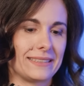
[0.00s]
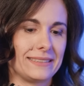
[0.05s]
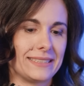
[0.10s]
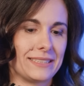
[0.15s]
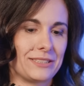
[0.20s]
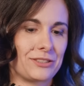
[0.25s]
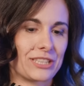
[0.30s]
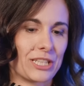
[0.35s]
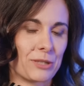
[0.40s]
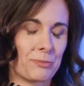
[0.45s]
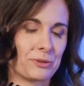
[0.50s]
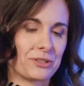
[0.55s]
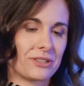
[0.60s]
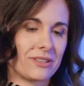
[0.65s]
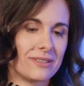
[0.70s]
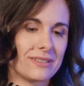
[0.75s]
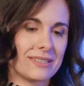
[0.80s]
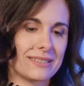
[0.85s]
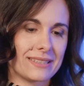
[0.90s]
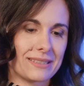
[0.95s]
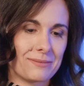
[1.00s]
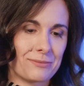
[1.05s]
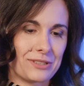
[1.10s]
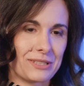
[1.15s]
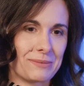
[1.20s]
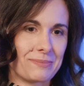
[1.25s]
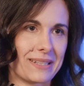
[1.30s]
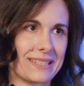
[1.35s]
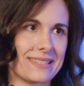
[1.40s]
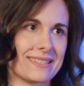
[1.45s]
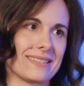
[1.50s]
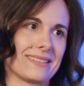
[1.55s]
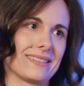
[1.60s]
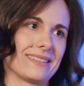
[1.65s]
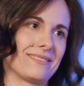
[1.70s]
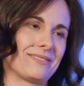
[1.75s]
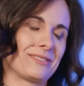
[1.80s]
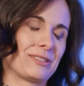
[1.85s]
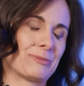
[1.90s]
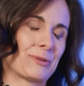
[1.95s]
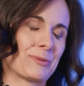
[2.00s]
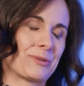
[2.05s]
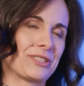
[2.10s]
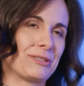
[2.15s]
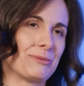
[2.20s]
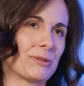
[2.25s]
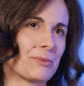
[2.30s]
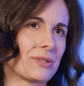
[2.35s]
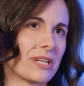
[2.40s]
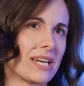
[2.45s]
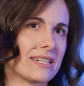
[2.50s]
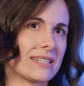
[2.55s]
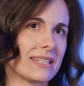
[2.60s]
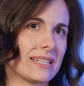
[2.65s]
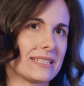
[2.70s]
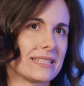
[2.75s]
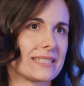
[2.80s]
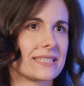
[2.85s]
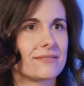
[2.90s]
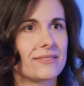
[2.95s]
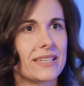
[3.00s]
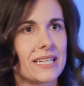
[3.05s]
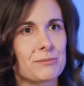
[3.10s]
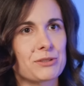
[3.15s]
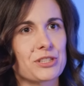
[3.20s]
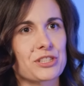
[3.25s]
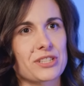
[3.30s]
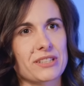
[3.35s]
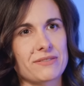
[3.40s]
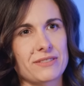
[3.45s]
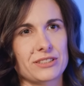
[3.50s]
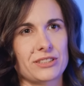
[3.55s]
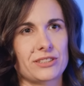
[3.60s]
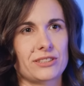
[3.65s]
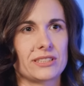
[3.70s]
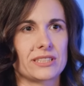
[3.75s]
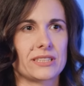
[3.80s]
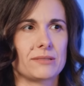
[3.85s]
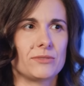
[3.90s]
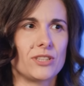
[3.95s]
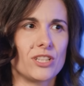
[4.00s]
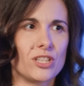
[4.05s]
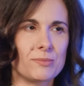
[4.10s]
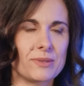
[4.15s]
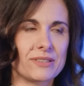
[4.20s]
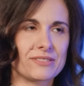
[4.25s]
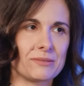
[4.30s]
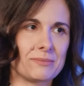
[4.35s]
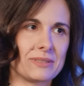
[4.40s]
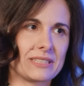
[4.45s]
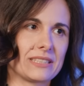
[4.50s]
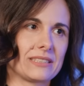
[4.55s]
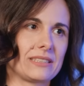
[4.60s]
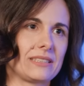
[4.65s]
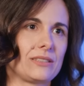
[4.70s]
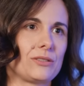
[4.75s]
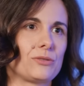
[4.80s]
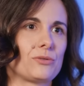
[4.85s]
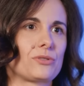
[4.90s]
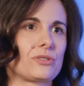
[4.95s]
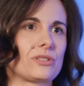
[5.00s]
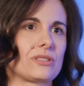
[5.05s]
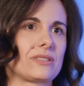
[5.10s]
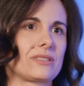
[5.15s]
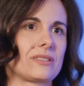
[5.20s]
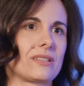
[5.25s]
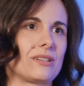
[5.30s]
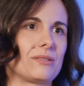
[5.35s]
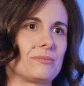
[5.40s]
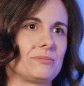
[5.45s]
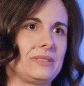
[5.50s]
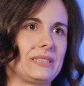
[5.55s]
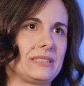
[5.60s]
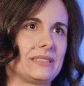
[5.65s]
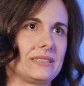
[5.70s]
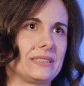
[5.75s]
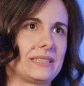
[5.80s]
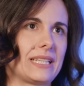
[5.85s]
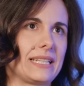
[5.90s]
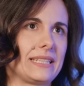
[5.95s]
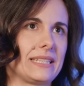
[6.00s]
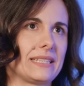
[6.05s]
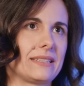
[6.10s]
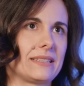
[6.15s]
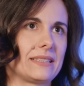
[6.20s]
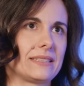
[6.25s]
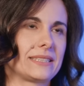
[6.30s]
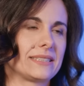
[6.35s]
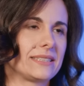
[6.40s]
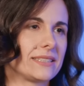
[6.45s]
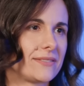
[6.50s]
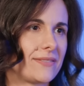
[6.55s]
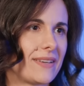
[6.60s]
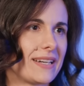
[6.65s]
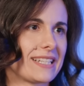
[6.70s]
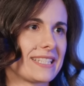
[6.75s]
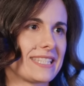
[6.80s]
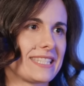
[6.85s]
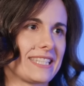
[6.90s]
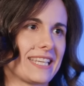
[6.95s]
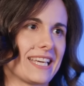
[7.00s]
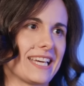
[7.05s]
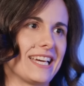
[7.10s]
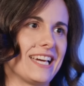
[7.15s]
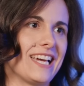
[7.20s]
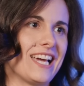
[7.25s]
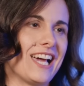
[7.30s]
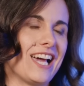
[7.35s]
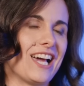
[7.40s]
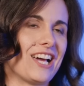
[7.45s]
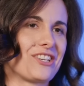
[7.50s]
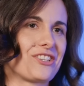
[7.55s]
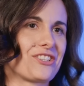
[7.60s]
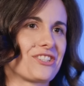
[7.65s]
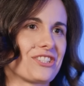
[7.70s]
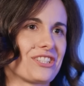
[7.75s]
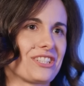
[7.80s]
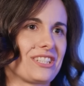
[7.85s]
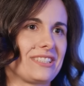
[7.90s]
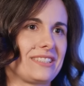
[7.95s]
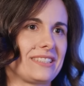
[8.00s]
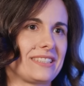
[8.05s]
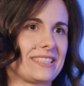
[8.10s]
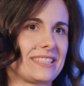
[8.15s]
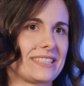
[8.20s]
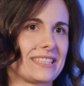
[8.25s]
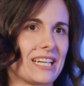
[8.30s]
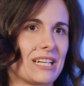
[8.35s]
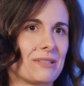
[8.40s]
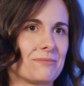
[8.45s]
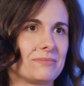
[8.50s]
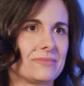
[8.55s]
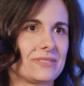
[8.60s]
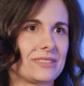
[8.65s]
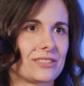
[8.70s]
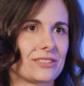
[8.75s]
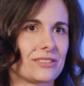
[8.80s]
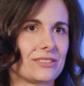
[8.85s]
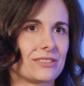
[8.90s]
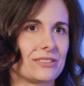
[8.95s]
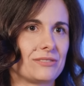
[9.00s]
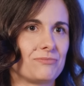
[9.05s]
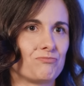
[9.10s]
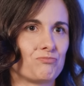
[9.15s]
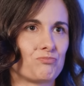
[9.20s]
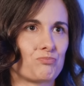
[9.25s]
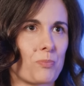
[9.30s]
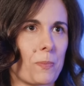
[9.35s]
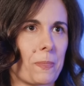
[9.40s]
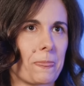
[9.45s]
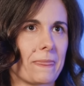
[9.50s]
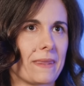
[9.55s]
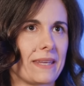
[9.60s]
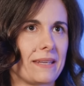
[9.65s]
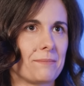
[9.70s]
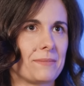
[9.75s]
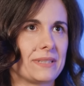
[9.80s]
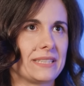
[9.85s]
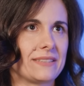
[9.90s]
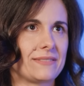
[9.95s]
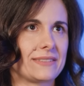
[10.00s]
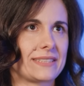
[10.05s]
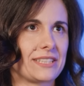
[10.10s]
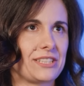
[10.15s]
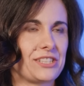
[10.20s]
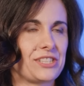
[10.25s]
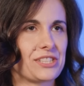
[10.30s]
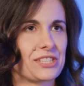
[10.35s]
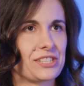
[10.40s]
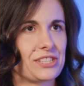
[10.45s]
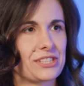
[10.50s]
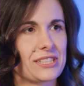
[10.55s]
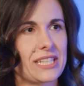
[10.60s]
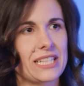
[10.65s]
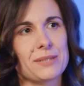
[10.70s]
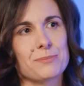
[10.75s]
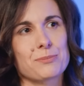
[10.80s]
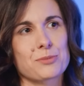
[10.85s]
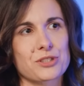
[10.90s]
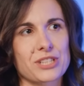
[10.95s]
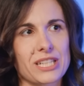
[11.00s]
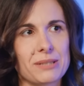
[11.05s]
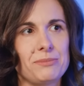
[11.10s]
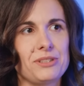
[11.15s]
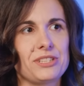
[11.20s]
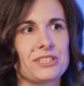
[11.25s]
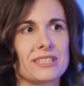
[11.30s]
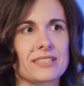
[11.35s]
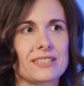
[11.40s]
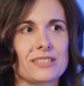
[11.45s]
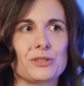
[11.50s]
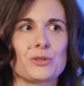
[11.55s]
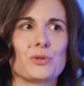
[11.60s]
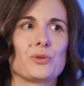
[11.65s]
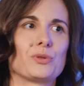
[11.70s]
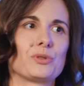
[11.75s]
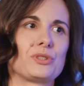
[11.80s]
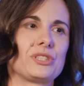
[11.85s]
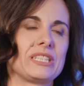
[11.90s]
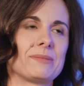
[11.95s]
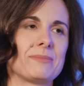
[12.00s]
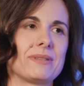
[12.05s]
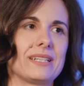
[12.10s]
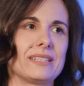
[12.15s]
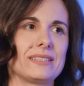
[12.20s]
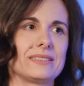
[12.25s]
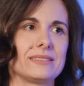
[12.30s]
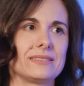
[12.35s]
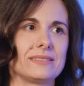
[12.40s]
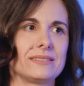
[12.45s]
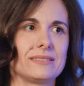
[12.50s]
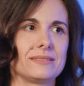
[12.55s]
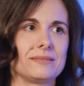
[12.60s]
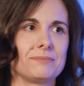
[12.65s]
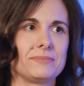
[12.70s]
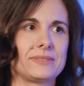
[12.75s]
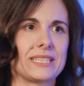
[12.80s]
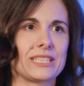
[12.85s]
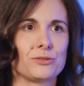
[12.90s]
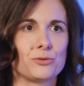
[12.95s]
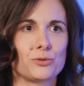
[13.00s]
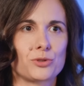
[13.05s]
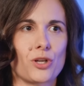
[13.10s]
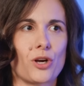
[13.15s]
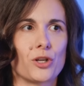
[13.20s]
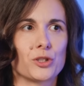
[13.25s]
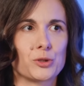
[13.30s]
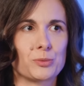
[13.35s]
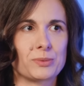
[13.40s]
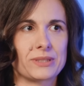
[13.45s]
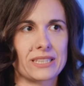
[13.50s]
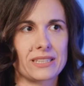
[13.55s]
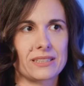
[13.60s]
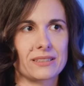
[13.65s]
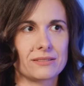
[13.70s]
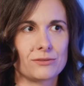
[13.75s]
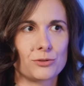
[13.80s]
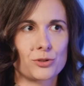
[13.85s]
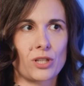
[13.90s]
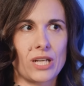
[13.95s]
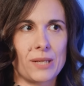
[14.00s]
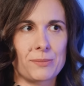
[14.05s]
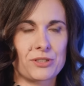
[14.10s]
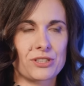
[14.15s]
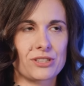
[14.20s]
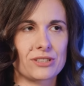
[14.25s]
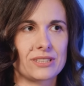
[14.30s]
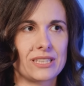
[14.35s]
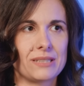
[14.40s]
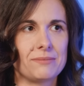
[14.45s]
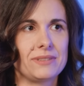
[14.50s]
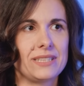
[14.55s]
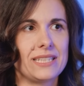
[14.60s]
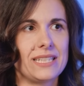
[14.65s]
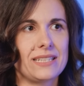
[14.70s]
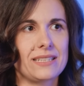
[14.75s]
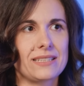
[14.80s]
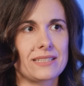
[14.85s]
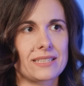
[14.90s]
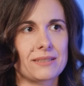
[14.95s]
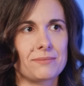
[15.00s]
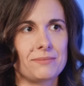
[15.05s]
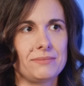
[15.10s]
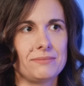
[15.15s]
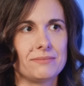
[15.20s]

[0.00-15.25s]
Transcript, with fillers: ja już tak pod koniec tej mojej pracy w tym poprzednim obszarze zastanawiałam się, czy ja faktycznie jestem dobra w tym marketingu, czy to mi daje satysfakcję, czy gdzieś tam to no i będę w stanie siedzieć dalej przebić na rynku, czy nie ma y, tak dużo osób, tak dużo lepszych ode mnie, że